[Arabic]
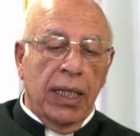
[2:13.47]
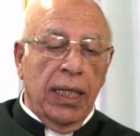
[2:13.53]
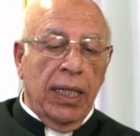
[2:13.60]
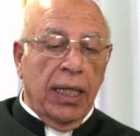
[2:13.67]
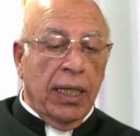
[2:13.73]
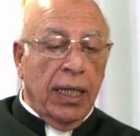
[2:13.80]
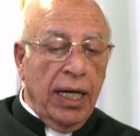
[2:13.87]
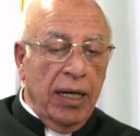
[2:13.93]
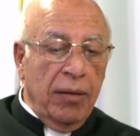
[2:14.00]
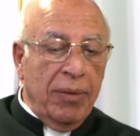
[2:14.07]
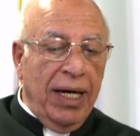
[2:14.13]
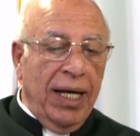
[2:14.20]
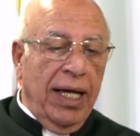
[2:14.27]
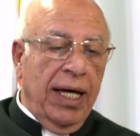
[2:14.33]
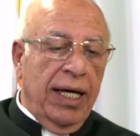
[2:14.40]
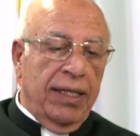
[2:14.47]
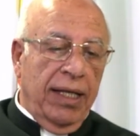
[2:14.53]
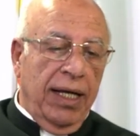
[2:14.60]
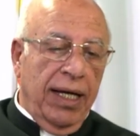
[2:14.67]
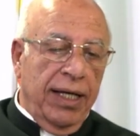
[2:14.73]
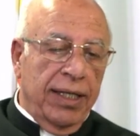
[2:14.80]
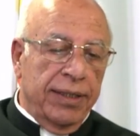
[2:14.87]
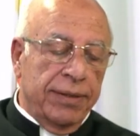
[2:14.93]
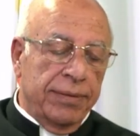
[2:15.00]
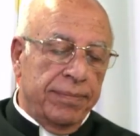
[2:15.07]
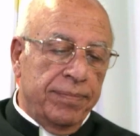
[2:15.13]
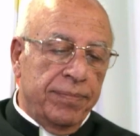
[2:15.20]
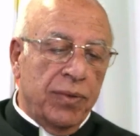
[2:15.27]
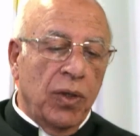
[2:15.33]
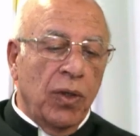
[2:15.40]
قائم على هذا العهد
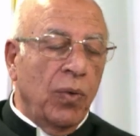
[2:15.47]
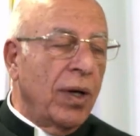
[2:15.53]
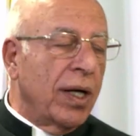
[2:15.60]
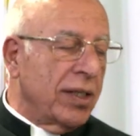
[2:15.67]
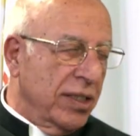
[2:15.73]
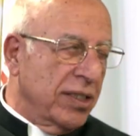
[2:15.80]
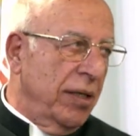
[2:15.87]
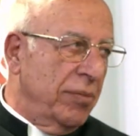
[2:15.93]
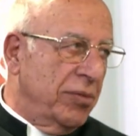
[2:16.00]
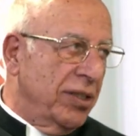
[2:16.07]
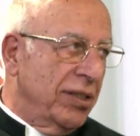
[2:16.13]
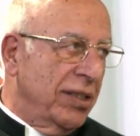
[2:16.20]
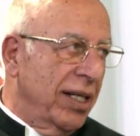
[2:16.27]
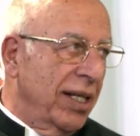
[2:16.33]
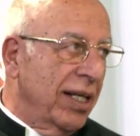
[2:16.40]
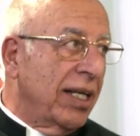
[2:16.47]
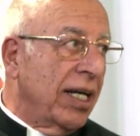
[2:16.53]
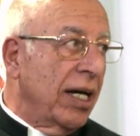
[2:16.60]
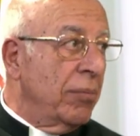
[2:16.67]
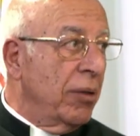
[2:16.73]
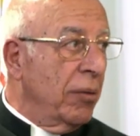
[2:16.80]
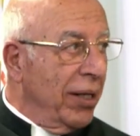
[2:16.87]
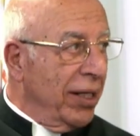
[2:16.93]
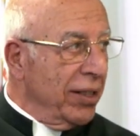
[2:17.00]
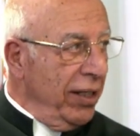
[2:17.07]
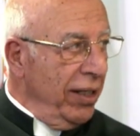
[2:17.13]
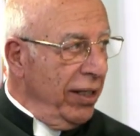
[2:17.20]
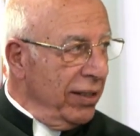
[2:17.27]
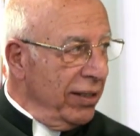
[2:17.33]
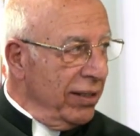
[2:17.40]
وهذا صعب جدا إن كان
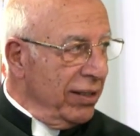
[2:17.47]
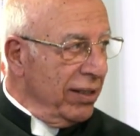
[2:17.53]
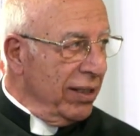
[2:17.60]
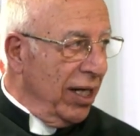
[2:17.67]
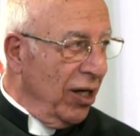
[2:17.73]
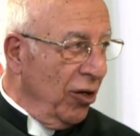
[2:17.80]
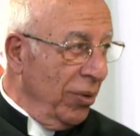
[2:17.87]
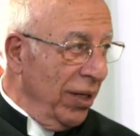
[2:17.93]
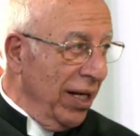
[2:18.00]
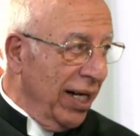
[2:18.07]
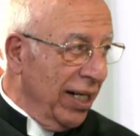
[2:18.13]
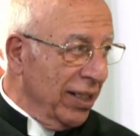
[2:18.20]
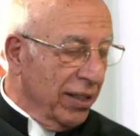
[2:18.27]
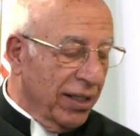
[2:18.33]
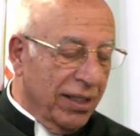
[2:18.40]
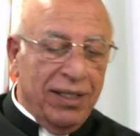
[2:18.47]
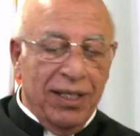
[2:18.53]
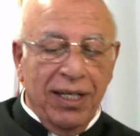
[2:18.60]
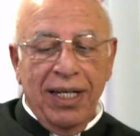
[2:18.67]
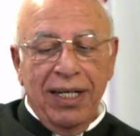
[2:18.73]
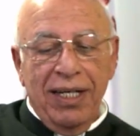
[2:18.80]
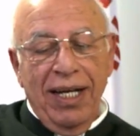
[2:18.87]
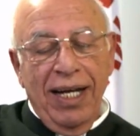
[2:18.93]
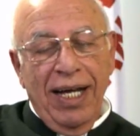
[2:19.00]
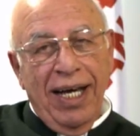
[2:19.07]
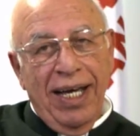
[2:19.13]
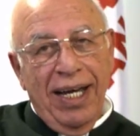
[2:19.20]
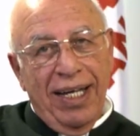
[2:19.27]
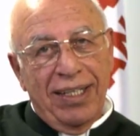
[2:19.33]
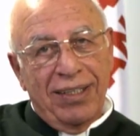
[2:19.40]
بالماضي أو بالحاضر
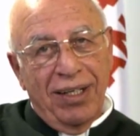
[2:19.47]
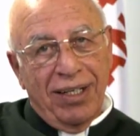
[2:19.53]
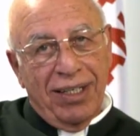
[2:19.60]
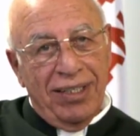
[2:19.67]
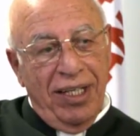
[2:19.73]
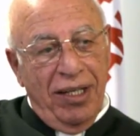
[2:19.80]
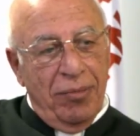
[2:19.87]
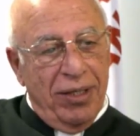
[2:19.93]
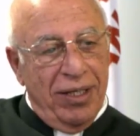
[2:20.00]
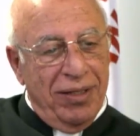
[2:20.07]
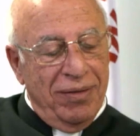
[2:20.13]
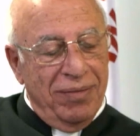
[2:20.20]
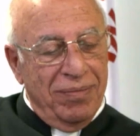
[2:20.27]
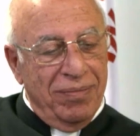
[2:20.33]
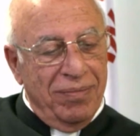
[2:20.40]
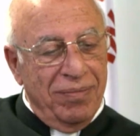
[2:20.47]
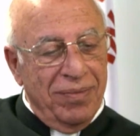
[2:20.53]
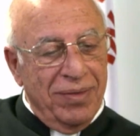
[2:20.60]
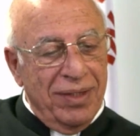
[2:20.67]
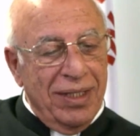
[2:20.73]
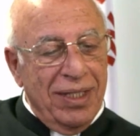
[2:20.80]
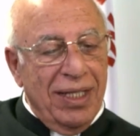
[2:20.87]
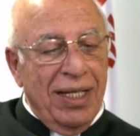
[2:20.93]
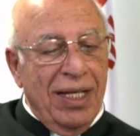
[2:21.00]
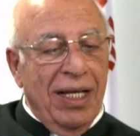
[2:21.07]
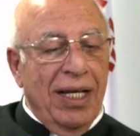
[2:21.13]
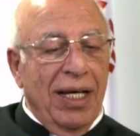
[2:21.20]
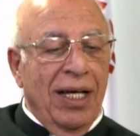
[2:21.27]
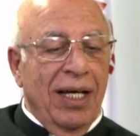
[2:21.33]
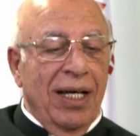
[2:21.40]
للعائلات القديمة
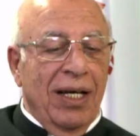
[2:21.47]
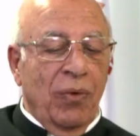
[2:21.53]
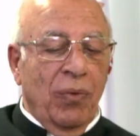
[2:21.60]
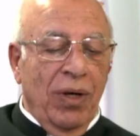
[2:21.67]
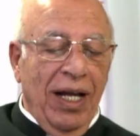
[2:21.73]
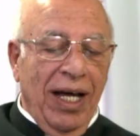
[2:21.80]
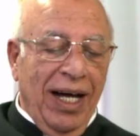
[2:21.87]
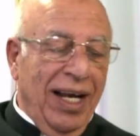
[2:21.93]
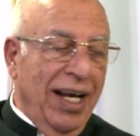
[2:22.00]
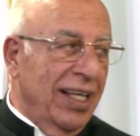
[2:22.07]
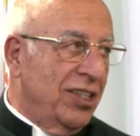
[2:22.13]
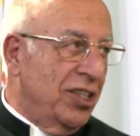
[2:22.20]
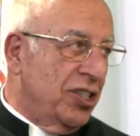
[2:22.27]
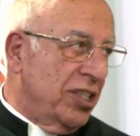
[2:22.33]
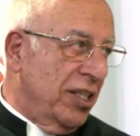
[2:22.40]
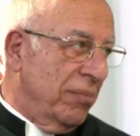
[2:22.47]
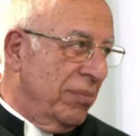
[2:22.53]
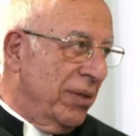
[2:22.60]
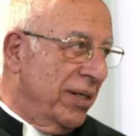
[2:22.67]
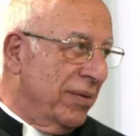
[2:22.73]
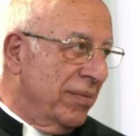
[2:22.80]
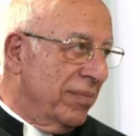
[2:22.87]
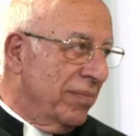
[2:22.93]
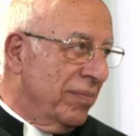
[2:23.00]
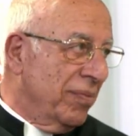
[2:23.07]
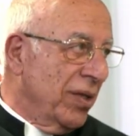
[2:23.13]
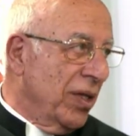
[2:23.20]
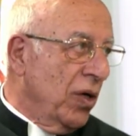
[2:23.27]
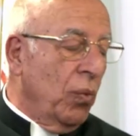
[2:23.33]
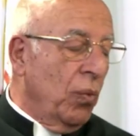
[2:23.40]
آه، والعائلات الشابة نعم
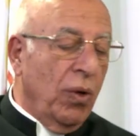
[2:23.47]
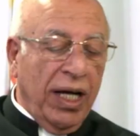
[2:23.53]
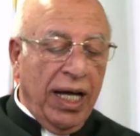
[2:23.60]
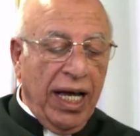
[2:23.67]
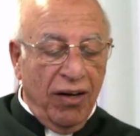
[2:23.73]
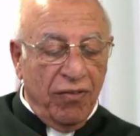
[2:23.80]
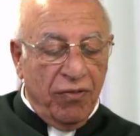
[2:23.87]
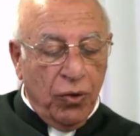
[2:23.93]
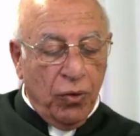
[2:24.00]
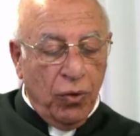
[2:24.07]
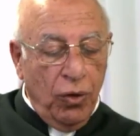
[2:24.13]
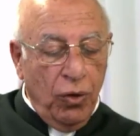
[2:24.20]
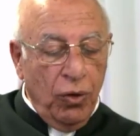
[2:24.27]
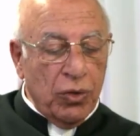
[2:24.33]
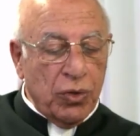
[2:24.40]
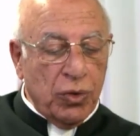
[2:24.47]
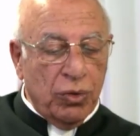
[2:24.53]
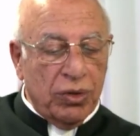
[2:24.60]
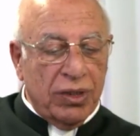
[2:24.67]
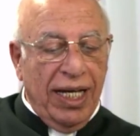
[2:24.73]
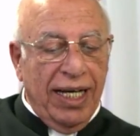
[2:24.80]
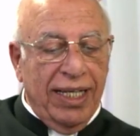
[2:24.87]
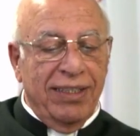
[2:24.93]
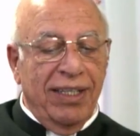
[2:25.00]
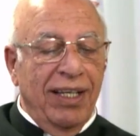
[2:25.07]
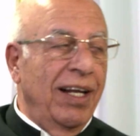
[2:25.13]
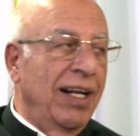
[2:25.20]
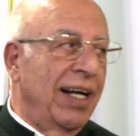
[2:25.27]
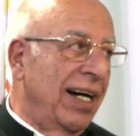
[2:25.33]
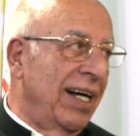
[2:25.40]
وكان في كل العصور تحدي
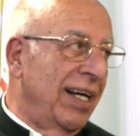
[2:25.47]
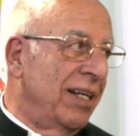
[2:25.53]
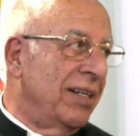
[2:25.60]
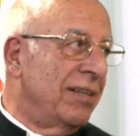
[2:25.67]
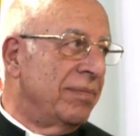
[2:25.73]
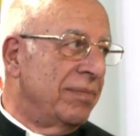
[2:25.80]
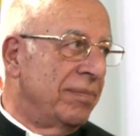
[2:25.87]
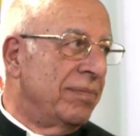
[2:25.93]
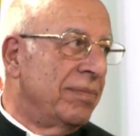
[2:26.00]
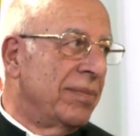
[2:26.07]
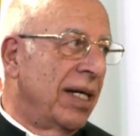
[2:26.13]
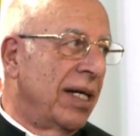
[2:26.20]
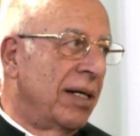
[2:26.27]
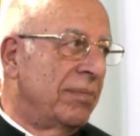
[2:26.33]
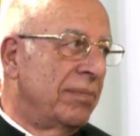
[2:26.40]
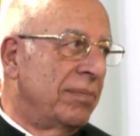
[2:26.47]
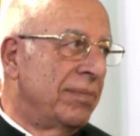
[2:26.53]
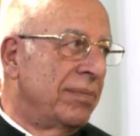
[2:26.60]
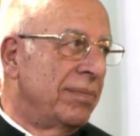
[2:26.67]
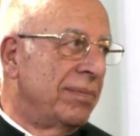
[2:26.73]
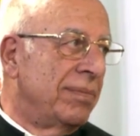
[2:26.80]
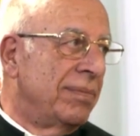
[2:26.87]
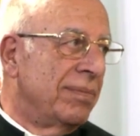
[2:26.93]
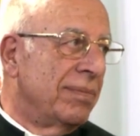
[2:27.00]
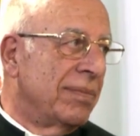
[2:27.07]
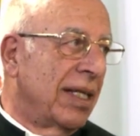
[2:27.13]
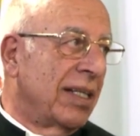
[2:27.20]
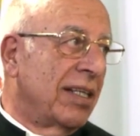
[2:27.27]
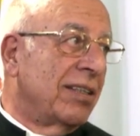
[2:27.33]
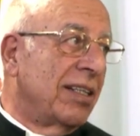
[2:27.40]
للعائلة نعم
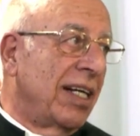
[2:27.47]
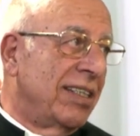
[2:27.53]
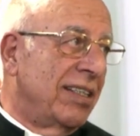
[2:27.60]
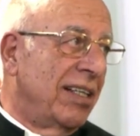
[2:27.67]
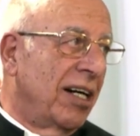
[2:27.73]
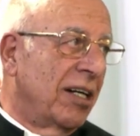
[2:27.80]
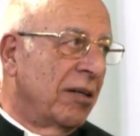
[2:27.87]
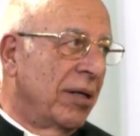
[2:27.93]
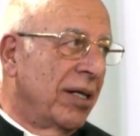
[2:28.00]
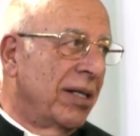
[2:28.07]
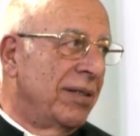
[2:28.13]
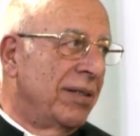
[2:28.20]
هذا التحدي الأكبر